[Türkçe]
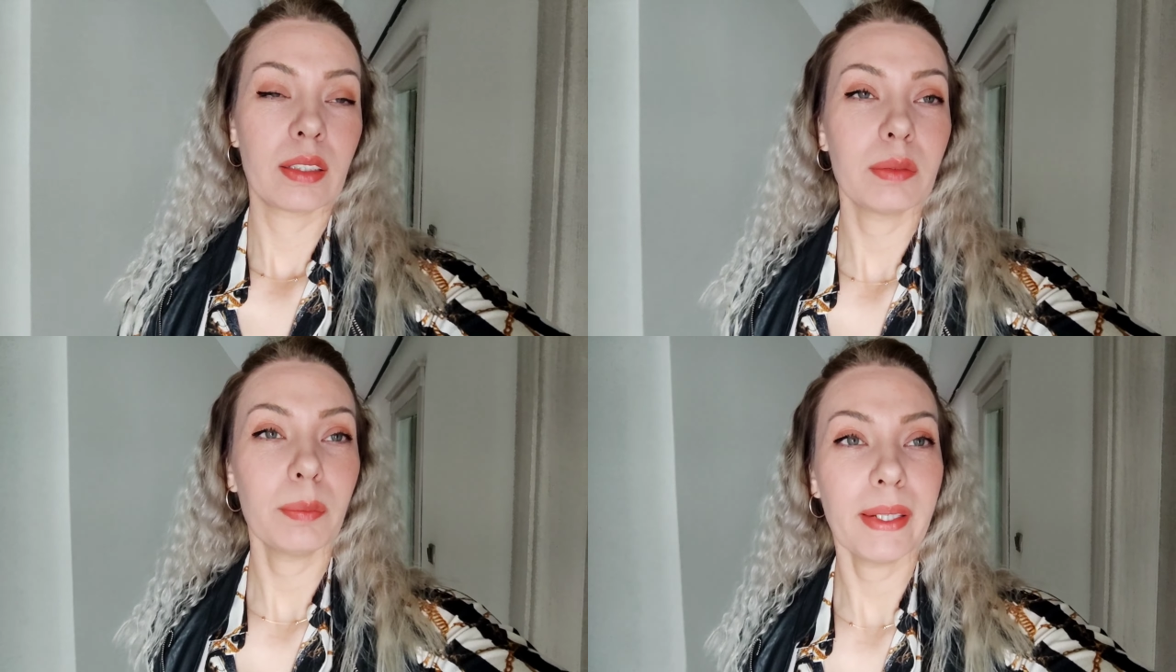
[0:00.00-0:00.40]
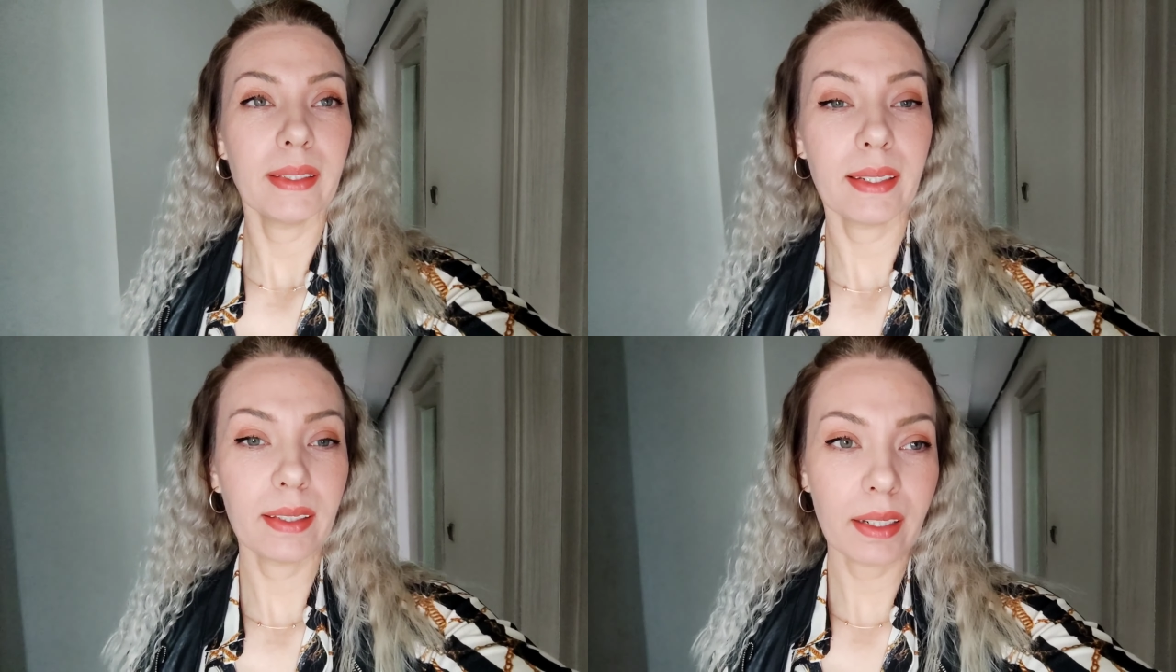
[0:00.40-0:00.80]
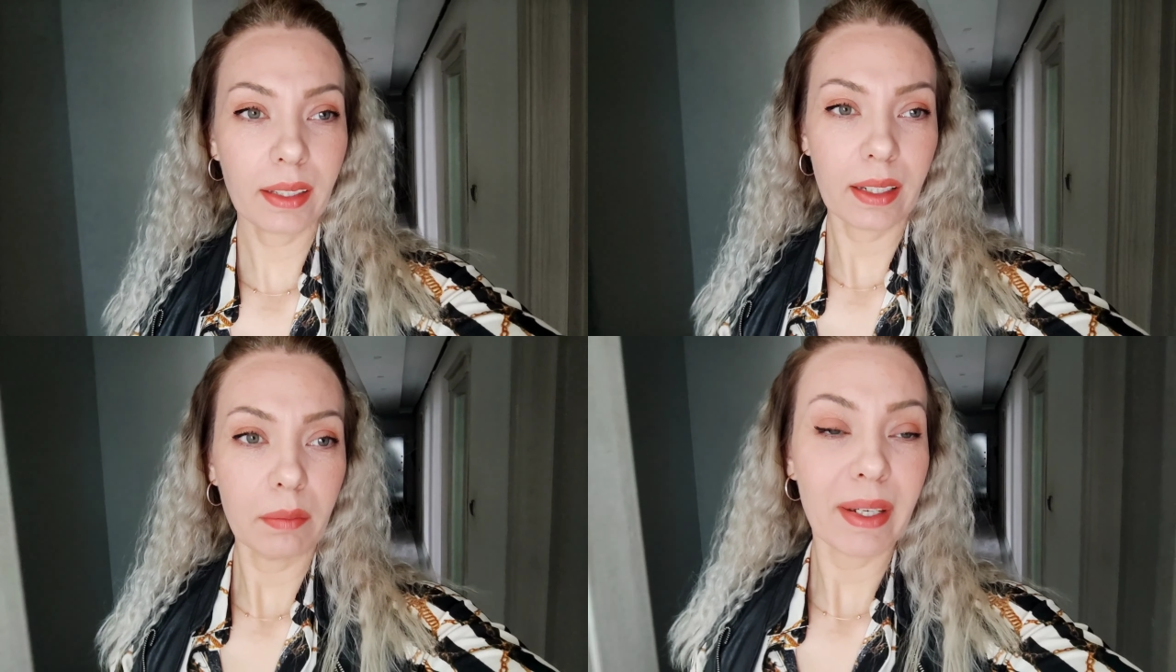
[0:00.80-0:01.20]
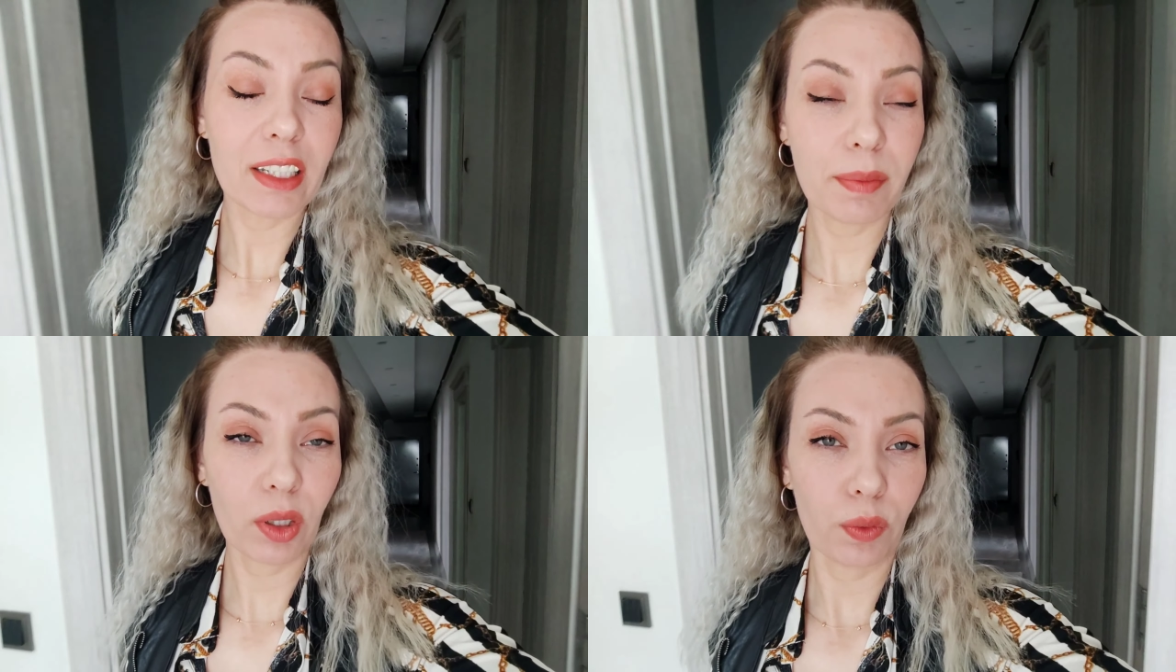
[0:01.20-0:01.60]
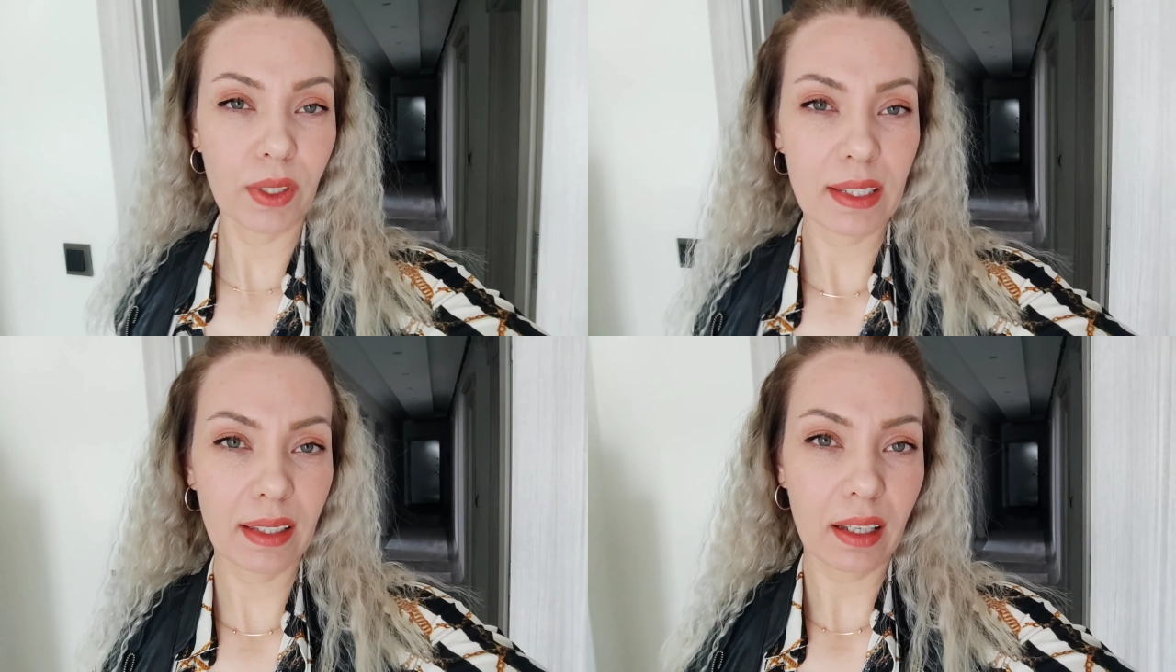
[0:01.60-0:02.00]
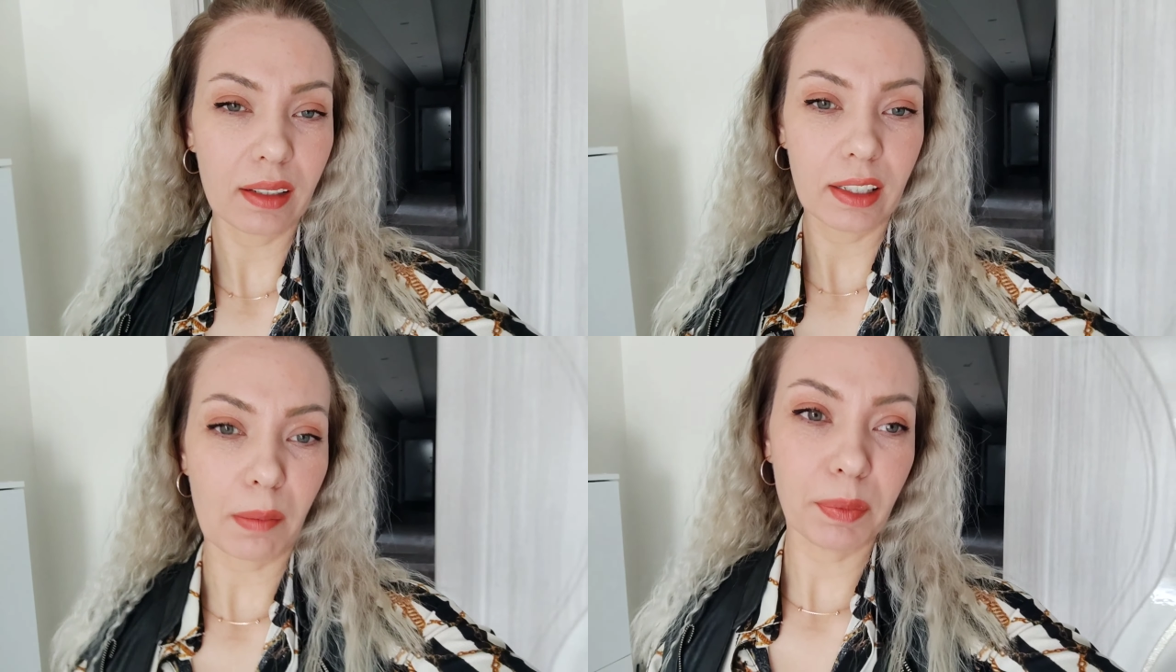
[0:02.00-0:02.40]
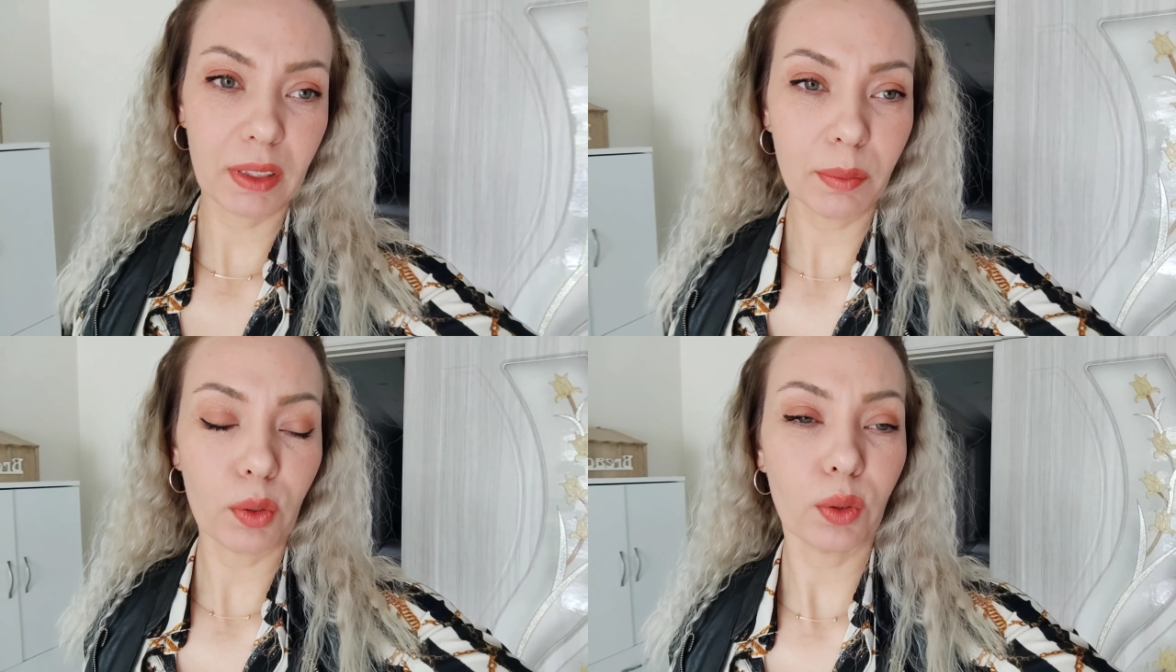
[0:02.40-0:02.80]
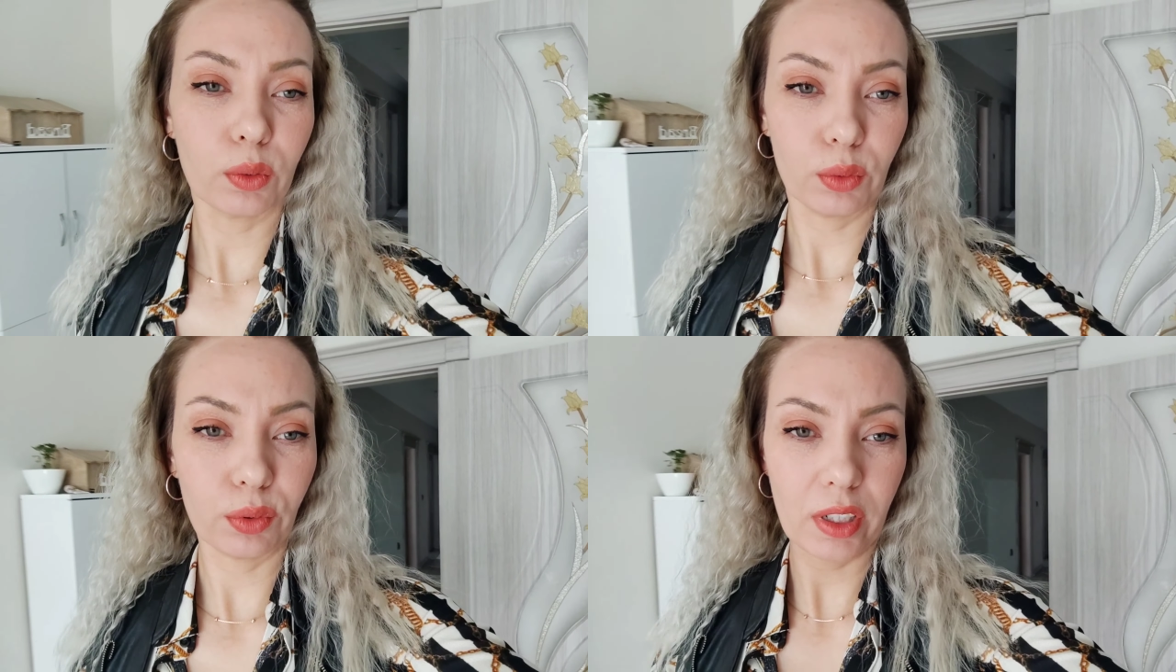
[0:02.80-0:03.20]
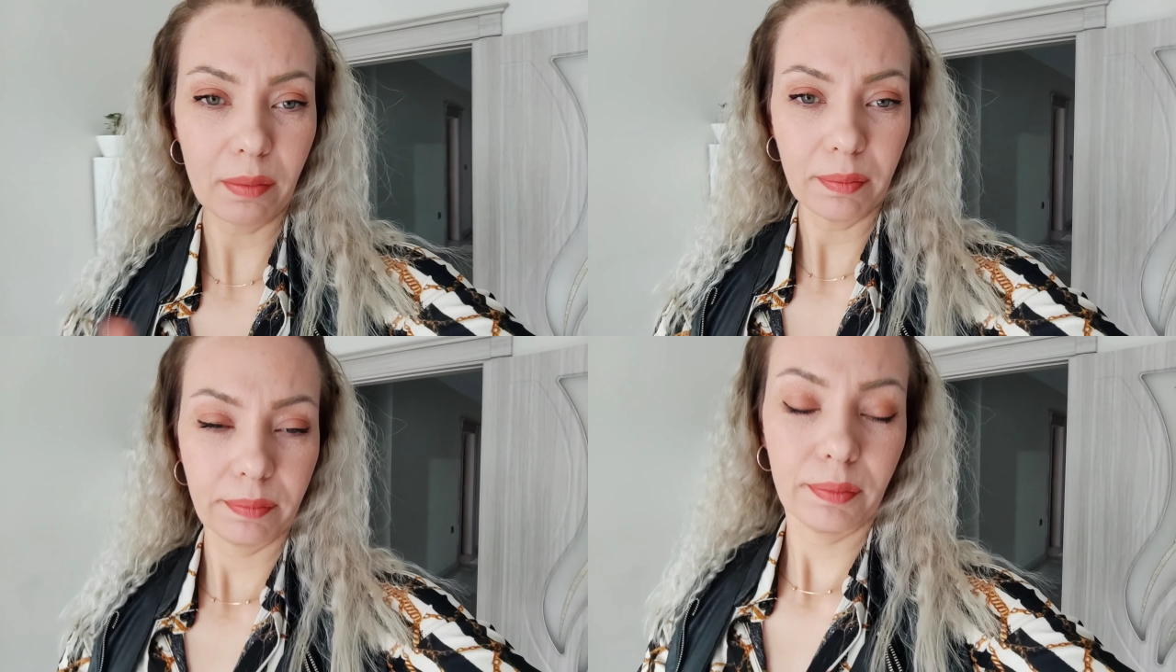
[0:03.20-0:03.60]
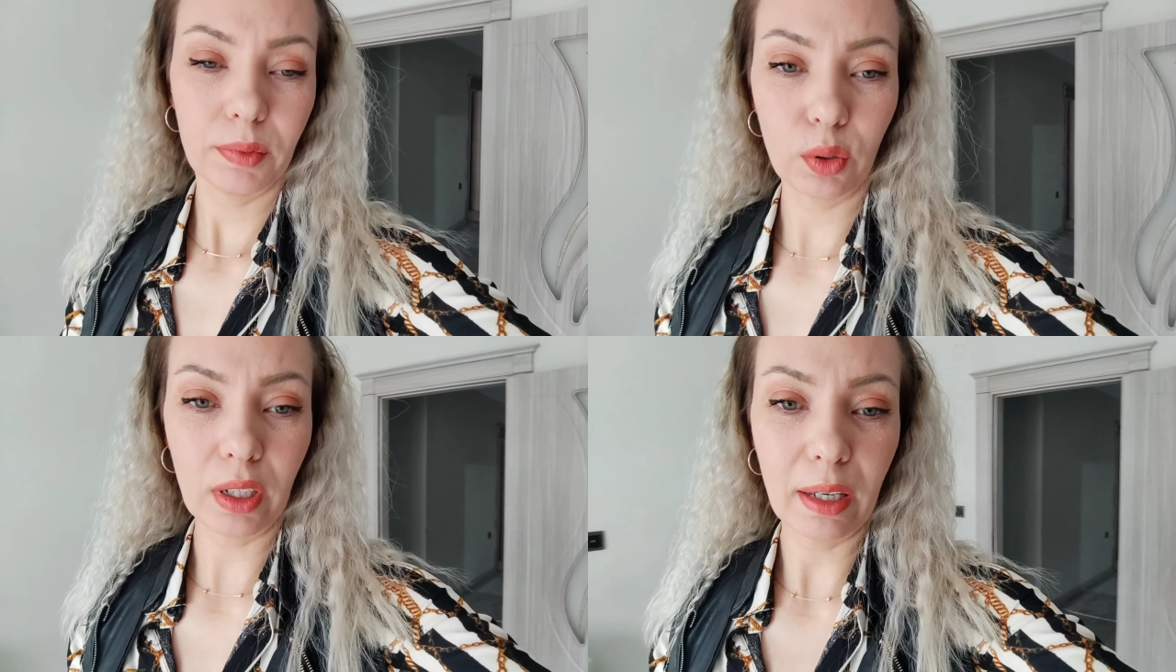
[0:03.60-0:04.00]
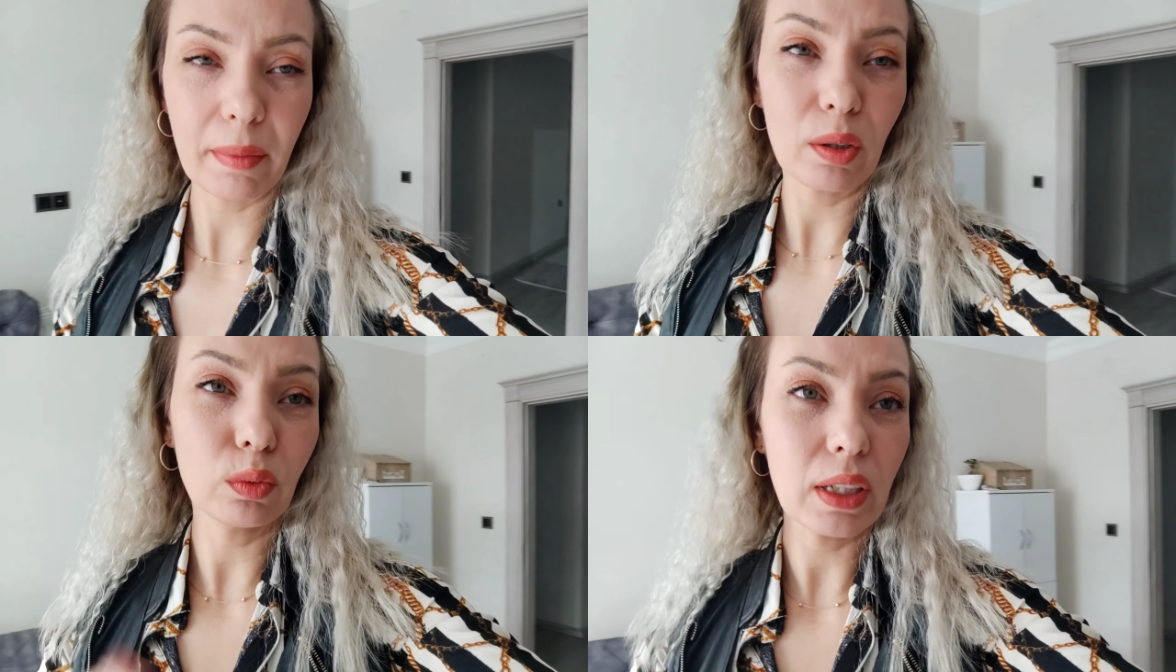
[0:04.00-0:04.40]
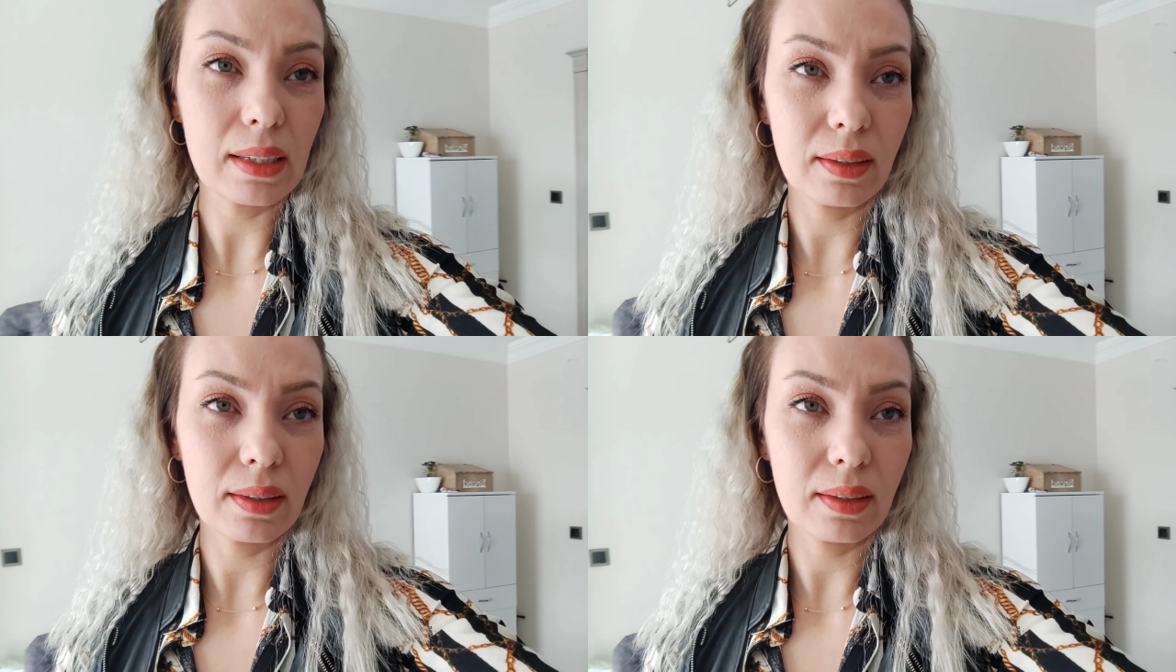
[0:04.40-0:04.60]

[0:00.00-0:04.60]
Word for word: Şimdi ben de giderken mercimek köftesi yaptım. Onu götüreceğim. Şöyle hemen onu da